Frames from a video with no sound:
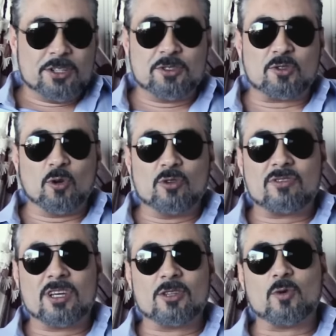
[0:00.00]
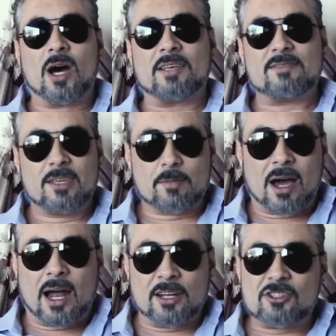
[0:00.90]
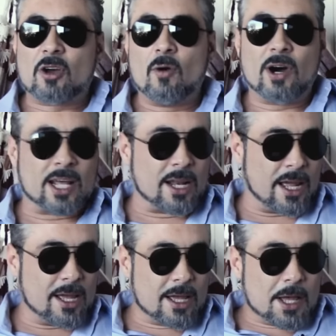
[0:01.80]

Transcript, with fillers: Estou usando a Sigma Art agora, né?